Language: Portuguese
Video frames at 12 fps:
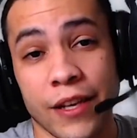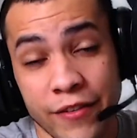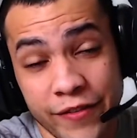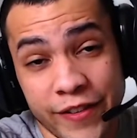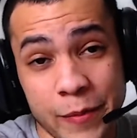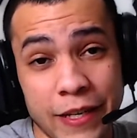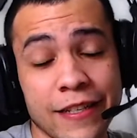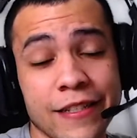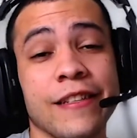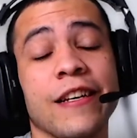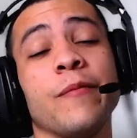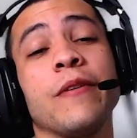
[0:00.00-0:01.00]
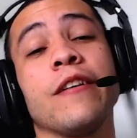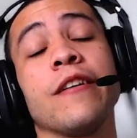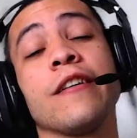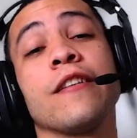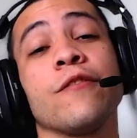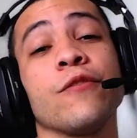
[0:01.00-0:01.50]
Salve família streamer e
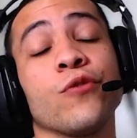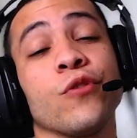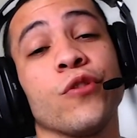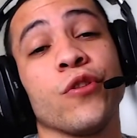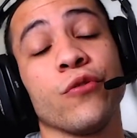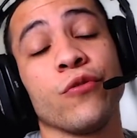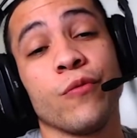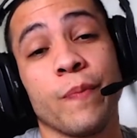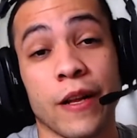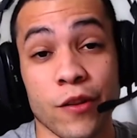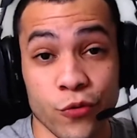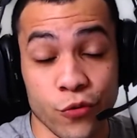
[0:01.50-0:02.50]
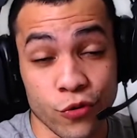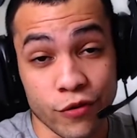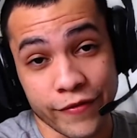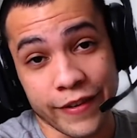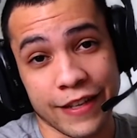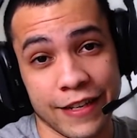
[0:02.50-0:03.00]
criador de conteúdo Pato
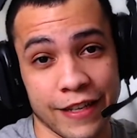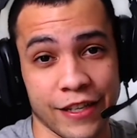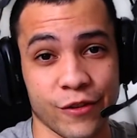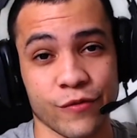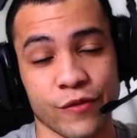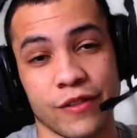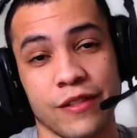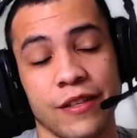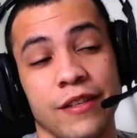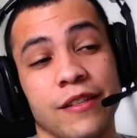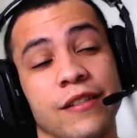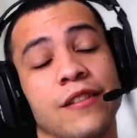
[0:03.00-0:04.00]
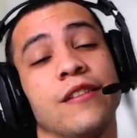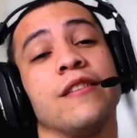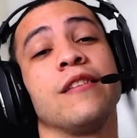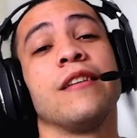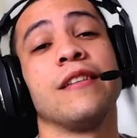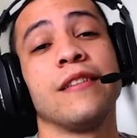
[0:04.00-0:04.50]
Rouco falando aqui com
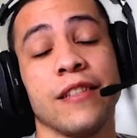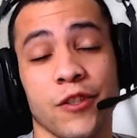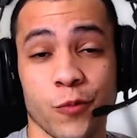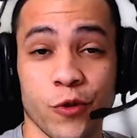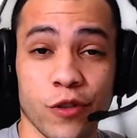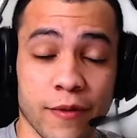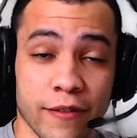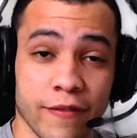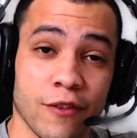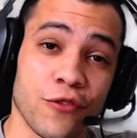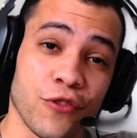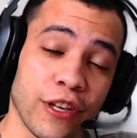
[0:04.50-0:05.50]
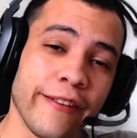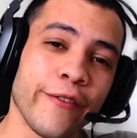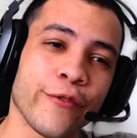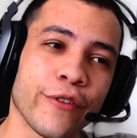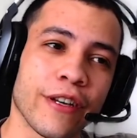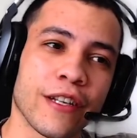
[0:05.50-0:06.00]
vocês. Sejam muito bem-vindos quem
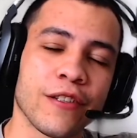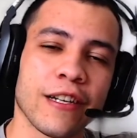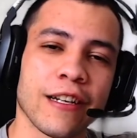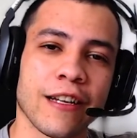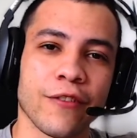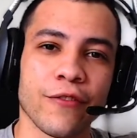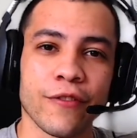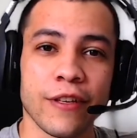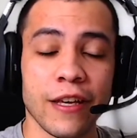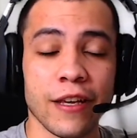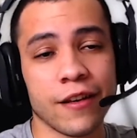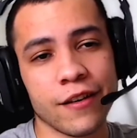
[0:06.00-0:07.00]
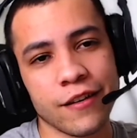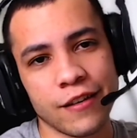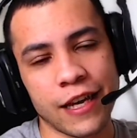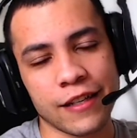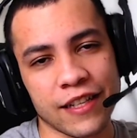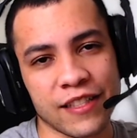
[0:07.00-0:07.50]
não conhece o canal e
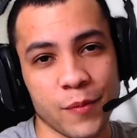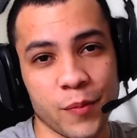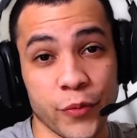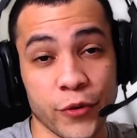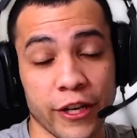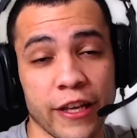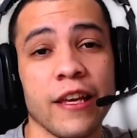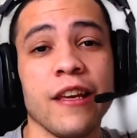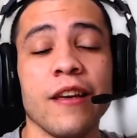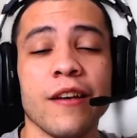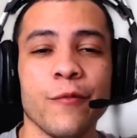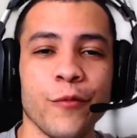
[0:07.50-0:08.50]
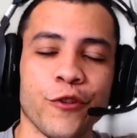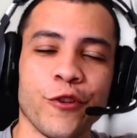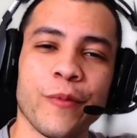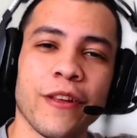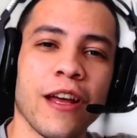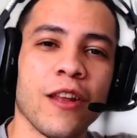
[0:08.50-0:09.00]
quem tá sempre por aqui, muito
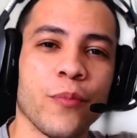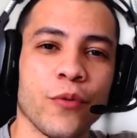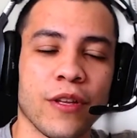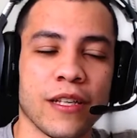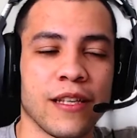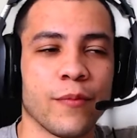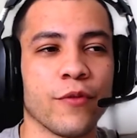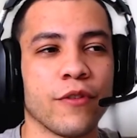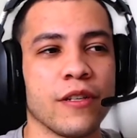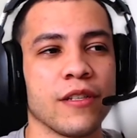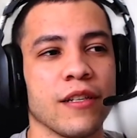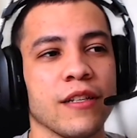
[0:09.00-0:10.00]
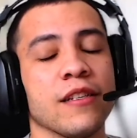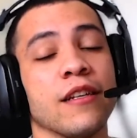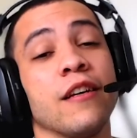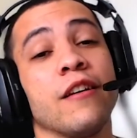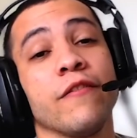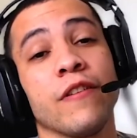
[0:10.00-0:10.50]
obrigado por estar sempre com a gente.
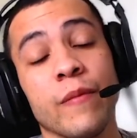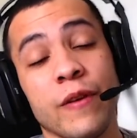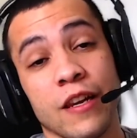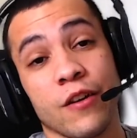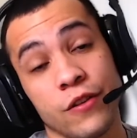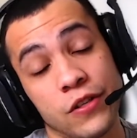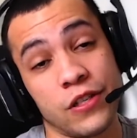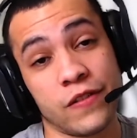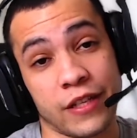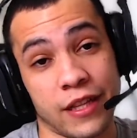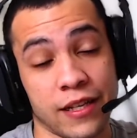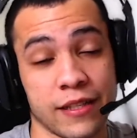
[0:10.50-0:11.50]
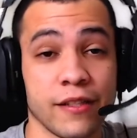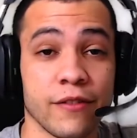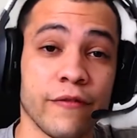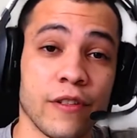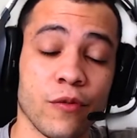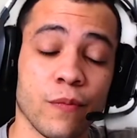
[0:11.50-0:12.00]
Família, hoje a gente vai trazer
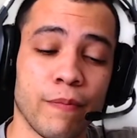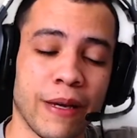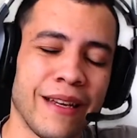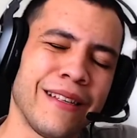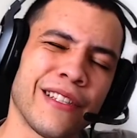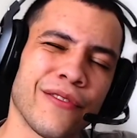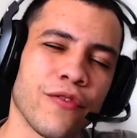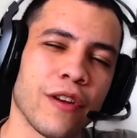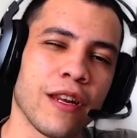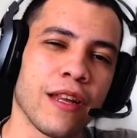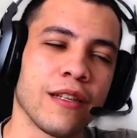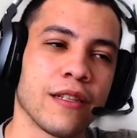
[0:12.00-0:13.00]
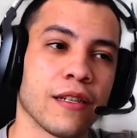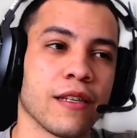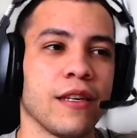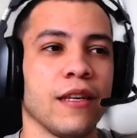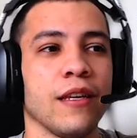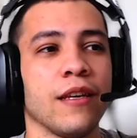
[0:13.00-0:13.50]
um vídeo bem diferente
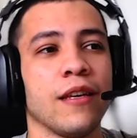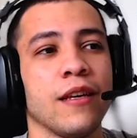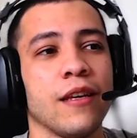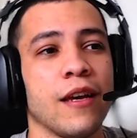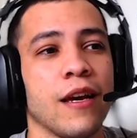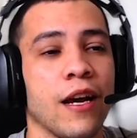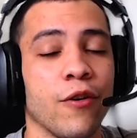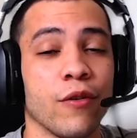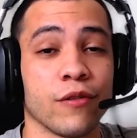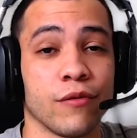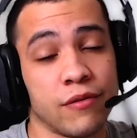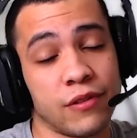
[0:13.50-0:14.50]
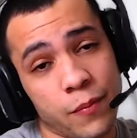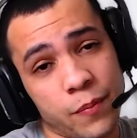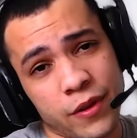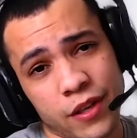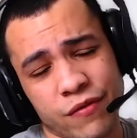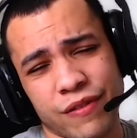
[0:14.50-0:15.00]
aqui, algo que eu
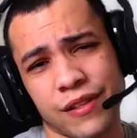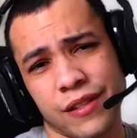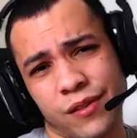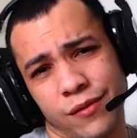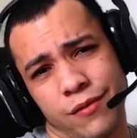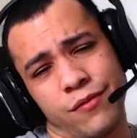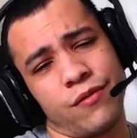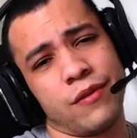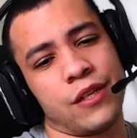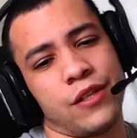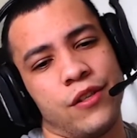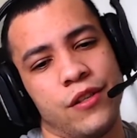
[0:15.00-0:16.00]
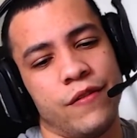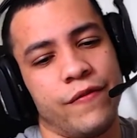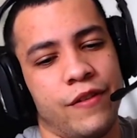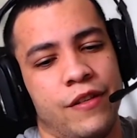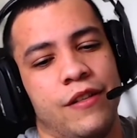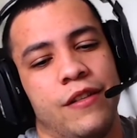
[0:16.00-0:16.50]
sempre quis fazer, só que eu nunca
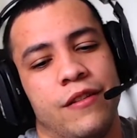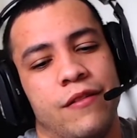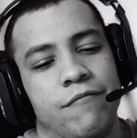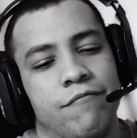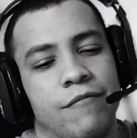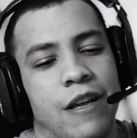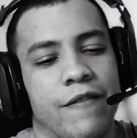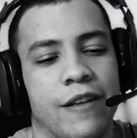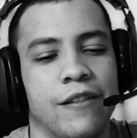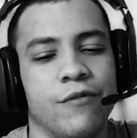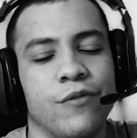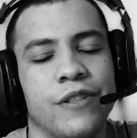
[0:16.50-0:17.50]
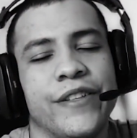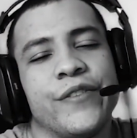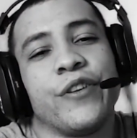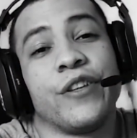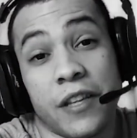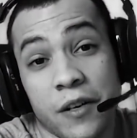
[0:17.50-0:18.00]
tive, na verdade, não sei se
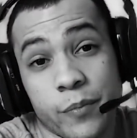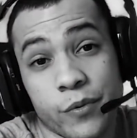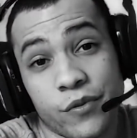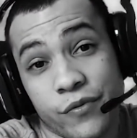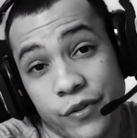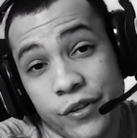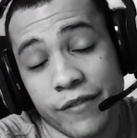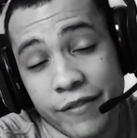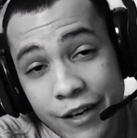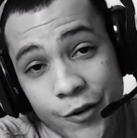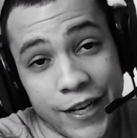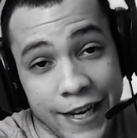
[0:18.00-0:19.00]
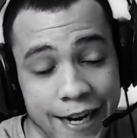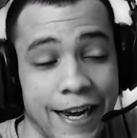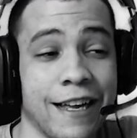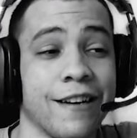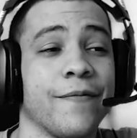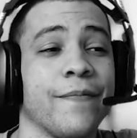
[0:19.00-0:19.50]
foi tempo, se foi vergonha na
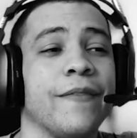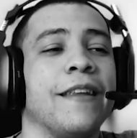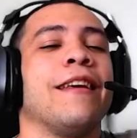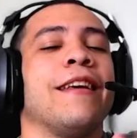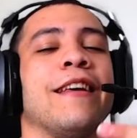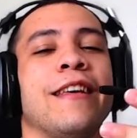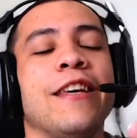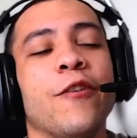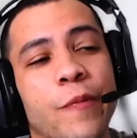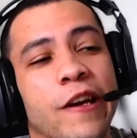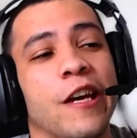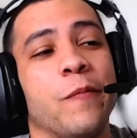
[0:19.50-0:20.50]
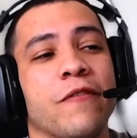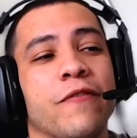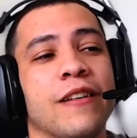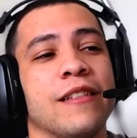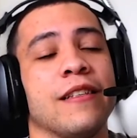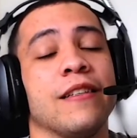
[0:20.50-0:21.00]
cara, e eu peguei para
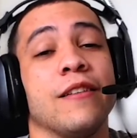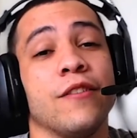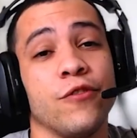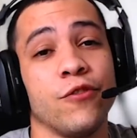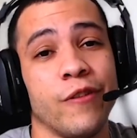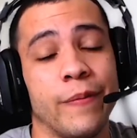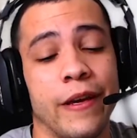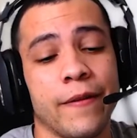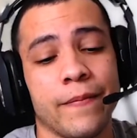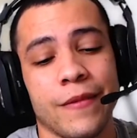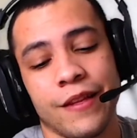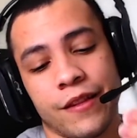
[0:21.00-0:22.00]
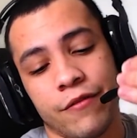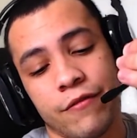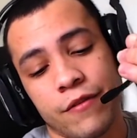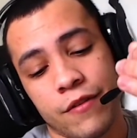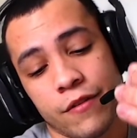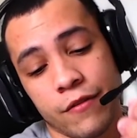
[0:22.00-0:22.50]
fazer, tudo bem?
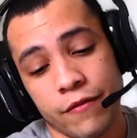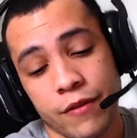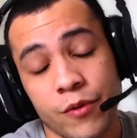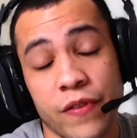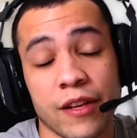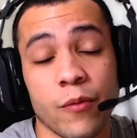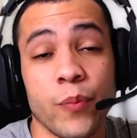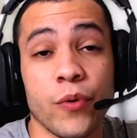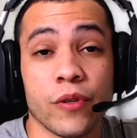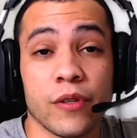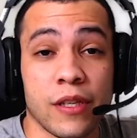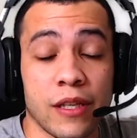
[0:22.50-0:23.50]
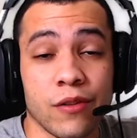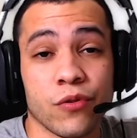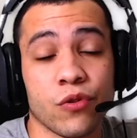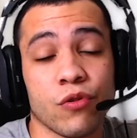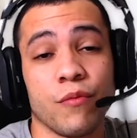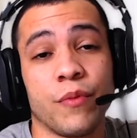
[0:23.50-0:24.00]
Então, vamos falar um pouquinho
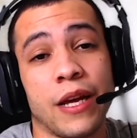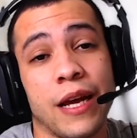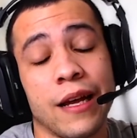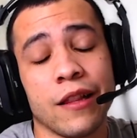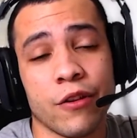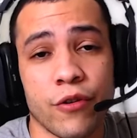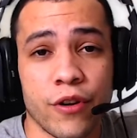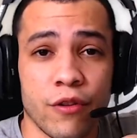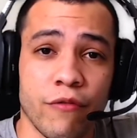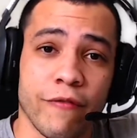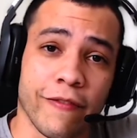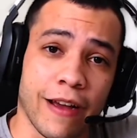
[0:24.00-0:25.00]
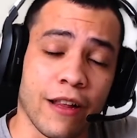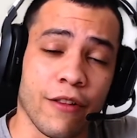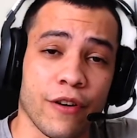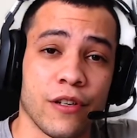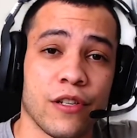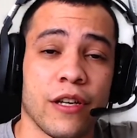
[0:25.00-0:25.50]
sobre a lore do
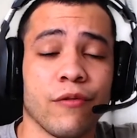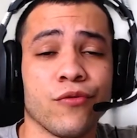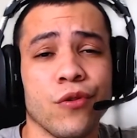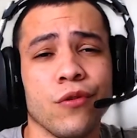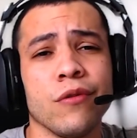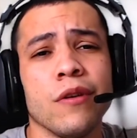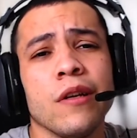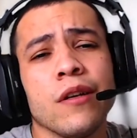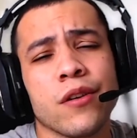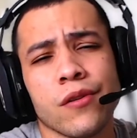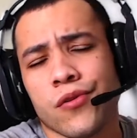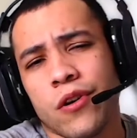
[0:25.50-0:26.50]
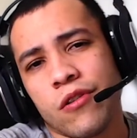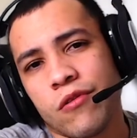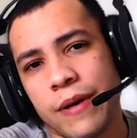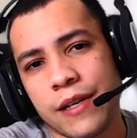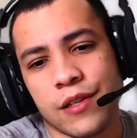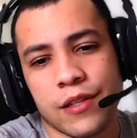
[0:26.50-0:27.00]
Valorant, que é um jogo que eu
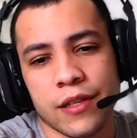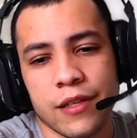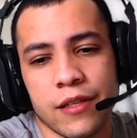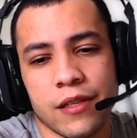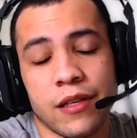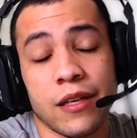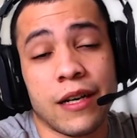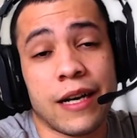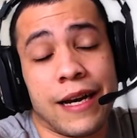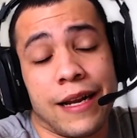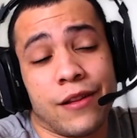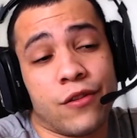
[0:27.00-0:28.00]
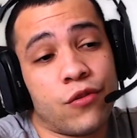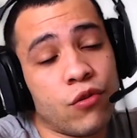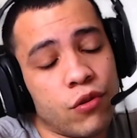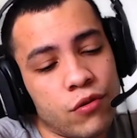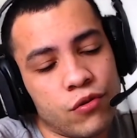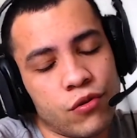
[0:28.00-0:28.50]
jogo bastante e, cara,
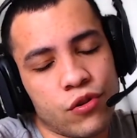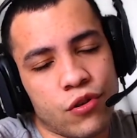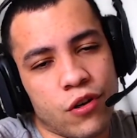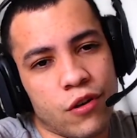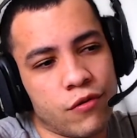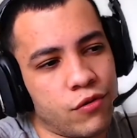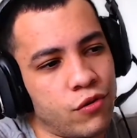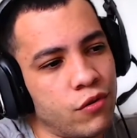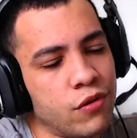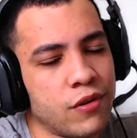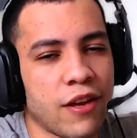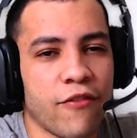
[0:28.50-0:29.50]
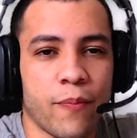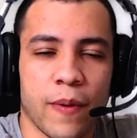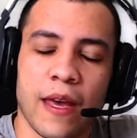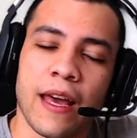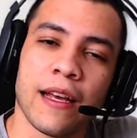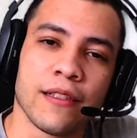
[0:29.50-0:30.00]
todos os jogos, todos os
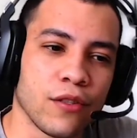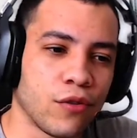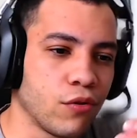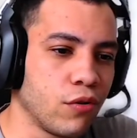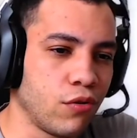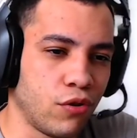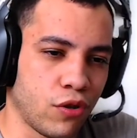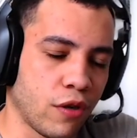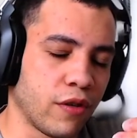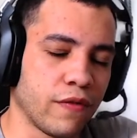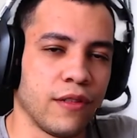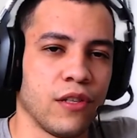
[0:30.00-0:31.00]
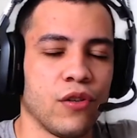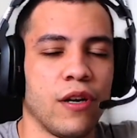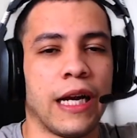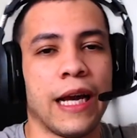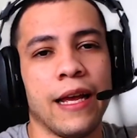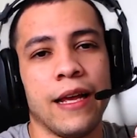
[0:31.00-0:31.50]
FPS, todos os jogos que você
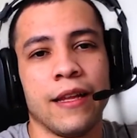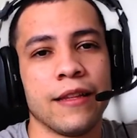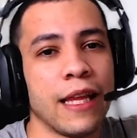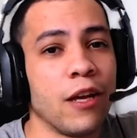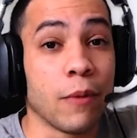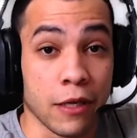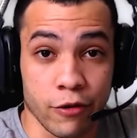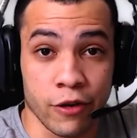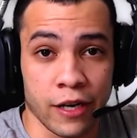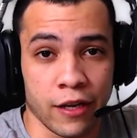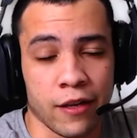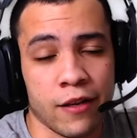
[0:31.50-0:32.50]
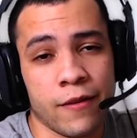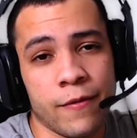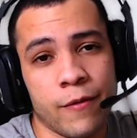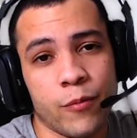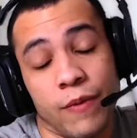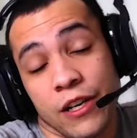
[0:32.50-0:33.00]
joga tem uma lore,
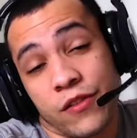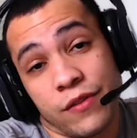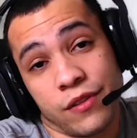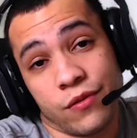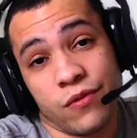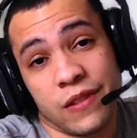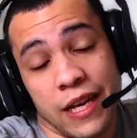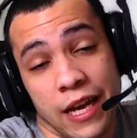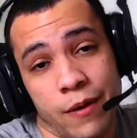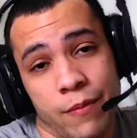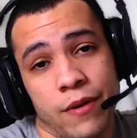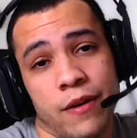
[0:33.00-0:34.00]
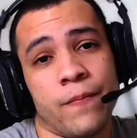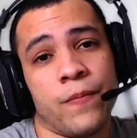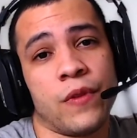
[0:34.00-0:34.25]
por mais que você não saiba.